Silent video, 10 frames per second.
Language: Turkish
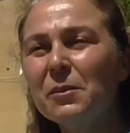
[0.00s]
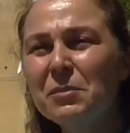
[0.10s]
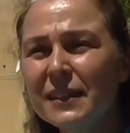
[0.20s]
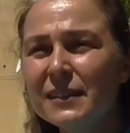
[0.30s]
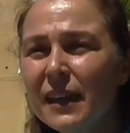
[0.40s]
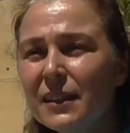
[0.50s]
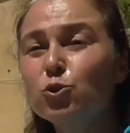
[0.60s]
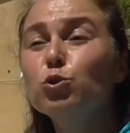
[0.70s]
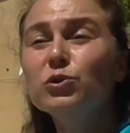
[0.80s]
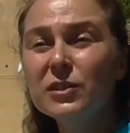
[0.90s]
bir de
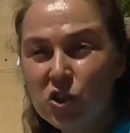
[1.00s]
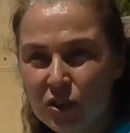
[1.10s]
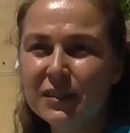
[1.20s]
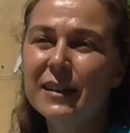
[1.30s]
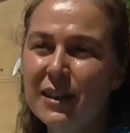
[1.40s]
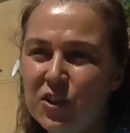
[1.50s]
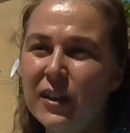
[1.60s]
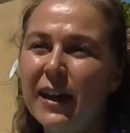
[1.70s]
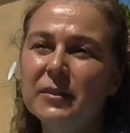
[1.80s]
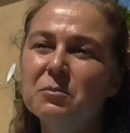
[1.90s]
yurt dışında
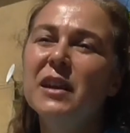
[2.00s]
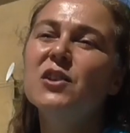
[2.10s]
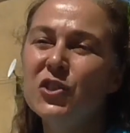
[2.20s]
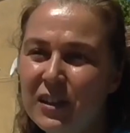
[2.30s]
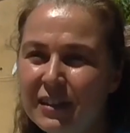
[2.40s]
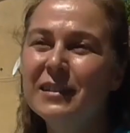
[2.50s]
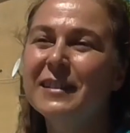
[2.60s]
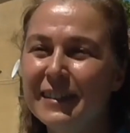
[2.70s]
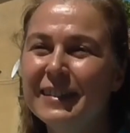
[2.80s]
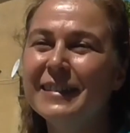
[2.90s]
yaşayan
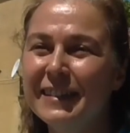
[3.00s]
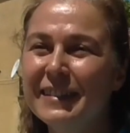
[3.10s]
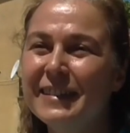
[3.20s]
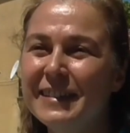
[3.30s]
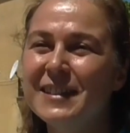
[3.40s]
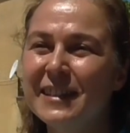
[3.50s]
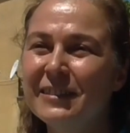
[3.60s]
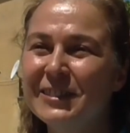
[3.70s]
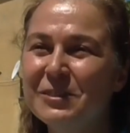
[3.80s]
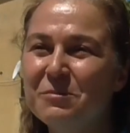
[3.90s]
Beyşehirli e,
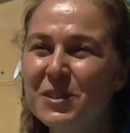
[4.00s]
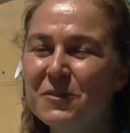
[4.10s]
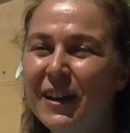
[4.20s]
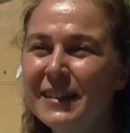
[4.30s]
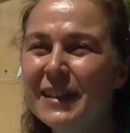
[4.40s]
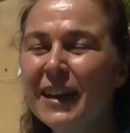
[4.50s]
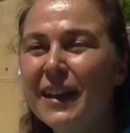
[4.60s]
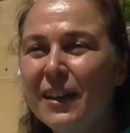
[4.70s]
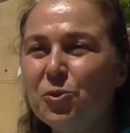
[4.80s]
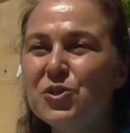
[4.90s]
insanlarımız var.
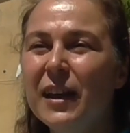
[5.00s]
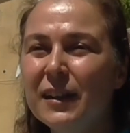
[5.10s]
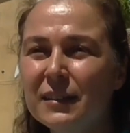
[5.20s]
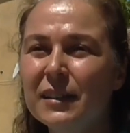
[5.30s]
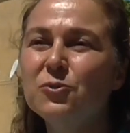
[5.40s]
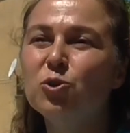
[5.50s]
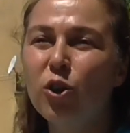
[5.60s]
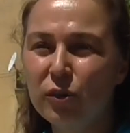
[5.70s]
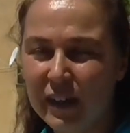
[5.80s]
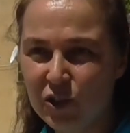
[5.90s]
Özellikle
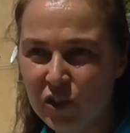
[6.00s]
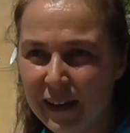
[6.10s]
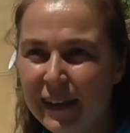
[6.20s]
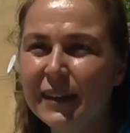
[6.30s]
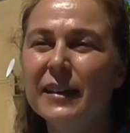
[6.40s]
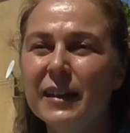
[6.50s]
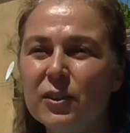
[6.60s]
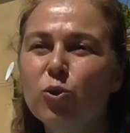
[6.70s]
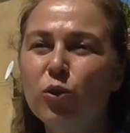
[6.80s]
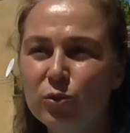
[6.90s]
Norveç'te e,
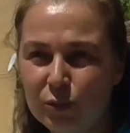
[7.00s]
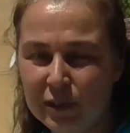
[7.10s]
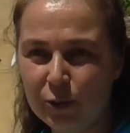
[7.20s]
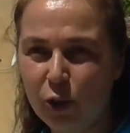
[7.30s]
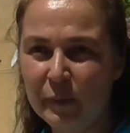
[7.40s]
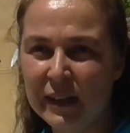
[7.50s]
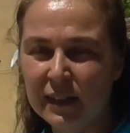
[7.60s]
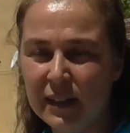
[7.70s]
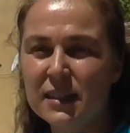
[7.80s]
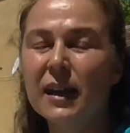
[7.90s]
yoğunlukla
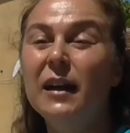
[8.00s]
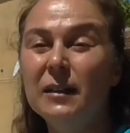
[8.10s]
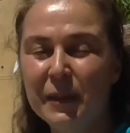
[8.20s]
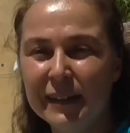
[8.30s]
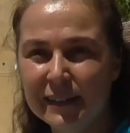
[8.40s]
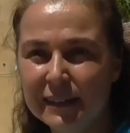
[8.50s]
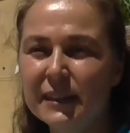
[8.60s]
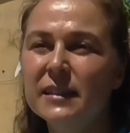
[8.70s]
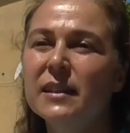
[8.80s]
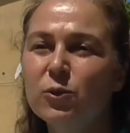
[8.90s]
görmekteyiz.
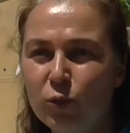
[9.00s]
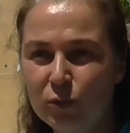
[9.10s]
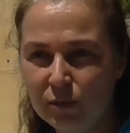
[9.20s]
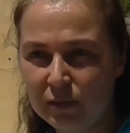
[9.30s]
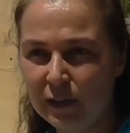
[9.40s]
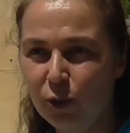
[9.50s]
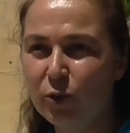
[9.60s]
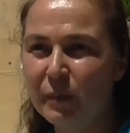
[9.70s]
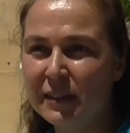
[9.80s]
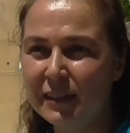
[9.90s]
Almanya'da yine yoğunlukla
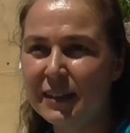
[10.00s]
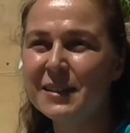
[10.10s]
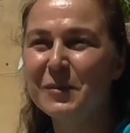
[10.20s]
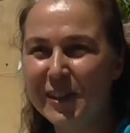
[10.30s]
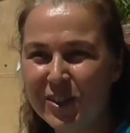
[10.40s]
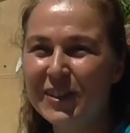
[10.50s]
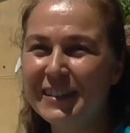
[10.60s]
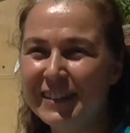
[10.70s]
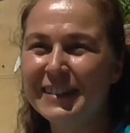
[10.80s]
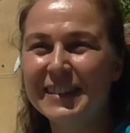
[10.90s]
görmekteyiz.
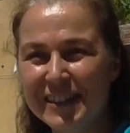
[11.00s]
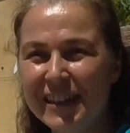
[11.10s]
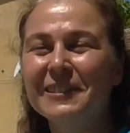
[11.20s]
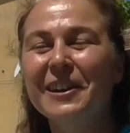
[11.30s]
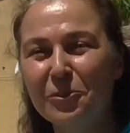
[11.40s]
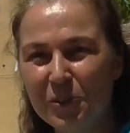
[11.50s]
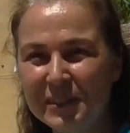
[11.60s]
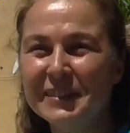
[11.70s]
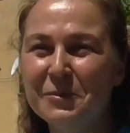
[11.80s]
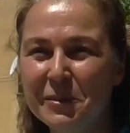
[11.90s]
Beyşehirli insanlar
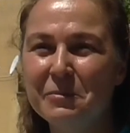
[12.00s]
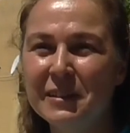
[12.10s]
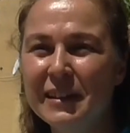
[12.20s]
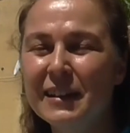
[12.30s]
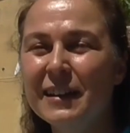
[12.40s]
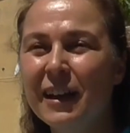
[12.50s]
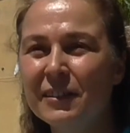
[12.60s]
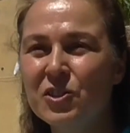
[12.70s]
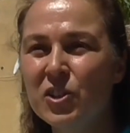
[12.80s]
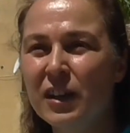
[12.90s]
orada da birbirleriyle
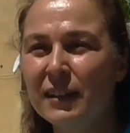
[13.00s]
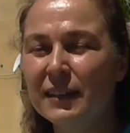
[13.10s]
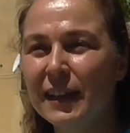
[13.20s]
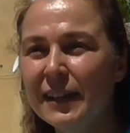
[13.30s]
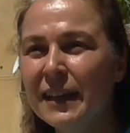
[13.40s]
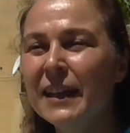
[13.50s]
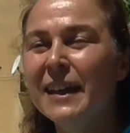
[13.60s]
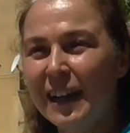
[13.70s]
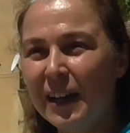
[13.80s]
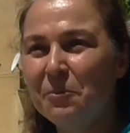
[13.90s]
kaynaşık haldeler.
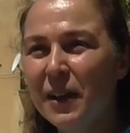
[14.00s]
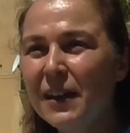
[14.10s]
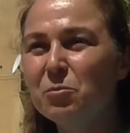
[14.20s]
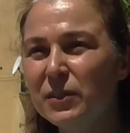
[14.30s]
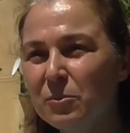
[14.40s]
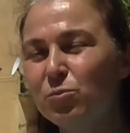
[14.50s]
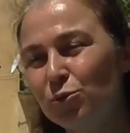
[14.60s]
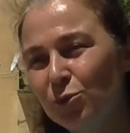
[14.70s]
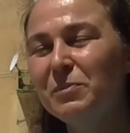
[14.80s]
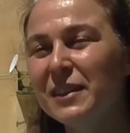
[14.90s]
Ama bu,
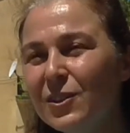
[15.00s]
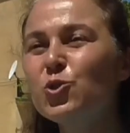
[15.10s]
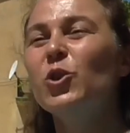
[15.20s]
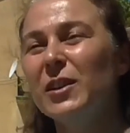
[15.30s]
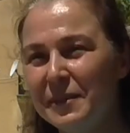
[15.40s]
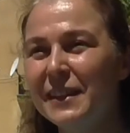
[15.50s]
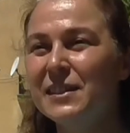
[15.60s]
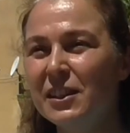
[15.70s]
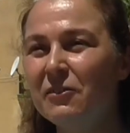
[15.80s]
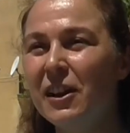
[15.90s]
bunun bir de şöyle bir
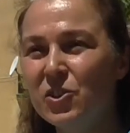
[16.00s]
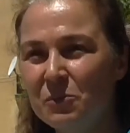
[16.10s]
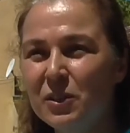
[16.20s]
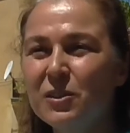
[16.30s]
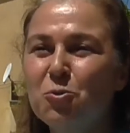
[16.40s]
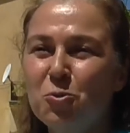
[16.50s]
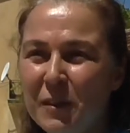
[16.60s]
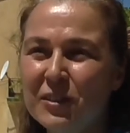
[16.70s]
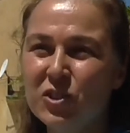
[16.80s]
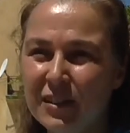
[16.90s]
detayı var. Şimdi
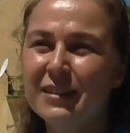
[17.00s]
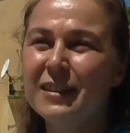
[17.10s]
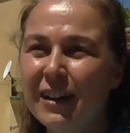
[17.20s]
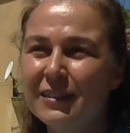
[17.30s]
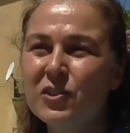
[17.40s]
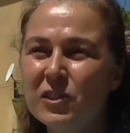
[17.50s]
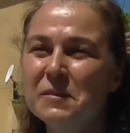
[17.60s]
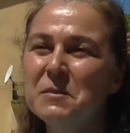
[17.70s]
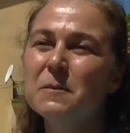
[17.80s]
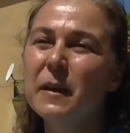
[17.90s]
gurbetçi
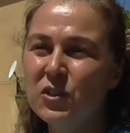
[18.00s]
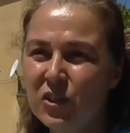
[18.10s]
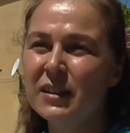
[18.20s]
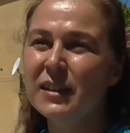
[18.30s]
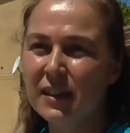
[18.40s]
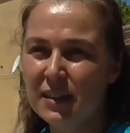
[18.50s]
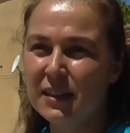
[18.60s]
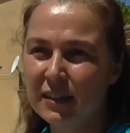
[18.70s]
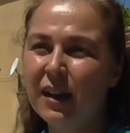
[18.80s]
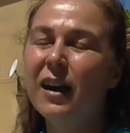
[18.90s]
kardeşlerimiz Beyşehir'e
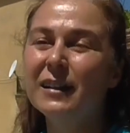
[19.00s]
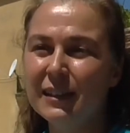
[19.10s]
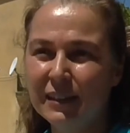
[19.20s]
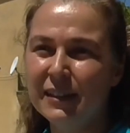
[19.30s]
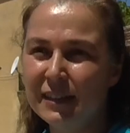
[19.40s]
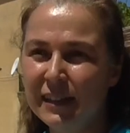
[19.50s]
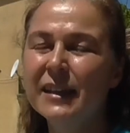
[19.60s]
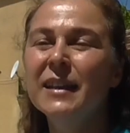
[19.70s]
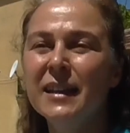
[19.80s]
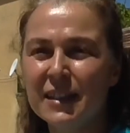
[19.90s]
yazın
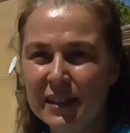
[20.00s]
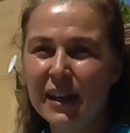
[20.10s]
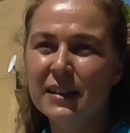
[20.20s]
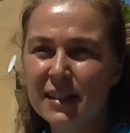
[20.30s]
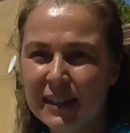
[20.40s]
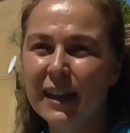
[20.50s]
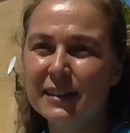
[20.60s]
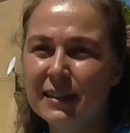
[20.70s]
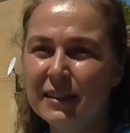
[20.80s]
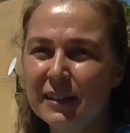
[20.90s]
ailelerini ziyarete
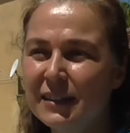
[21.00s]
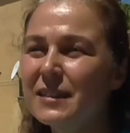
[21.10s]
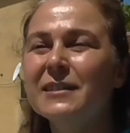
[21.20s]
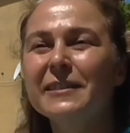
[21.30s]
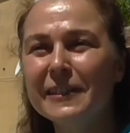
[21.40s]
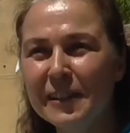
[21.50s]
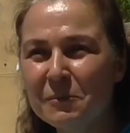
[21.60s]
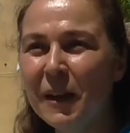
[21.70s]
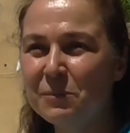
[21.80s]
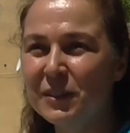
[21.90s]
geldiklerinde, sılay
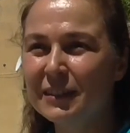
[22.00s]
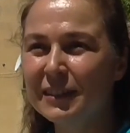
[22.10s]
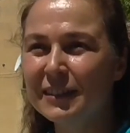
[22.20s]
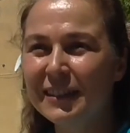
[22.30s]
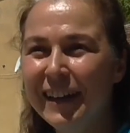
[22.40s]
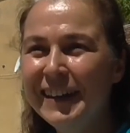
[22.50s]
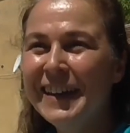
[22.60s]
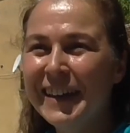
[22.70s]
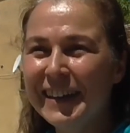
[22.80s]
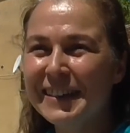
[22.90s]
rahim yaptıklarında
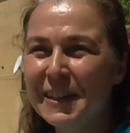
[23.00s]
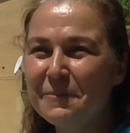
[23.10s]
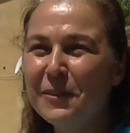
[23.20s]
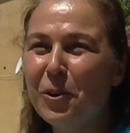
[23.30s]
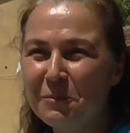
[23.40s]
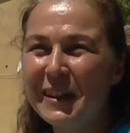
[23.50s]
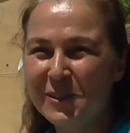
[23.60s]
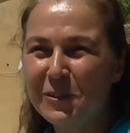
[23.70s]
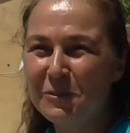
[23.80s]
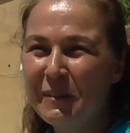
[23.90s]
e, tabii
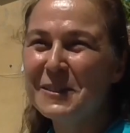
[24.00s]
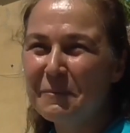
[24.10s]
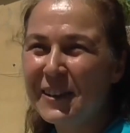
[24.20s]
olmazsa olmaz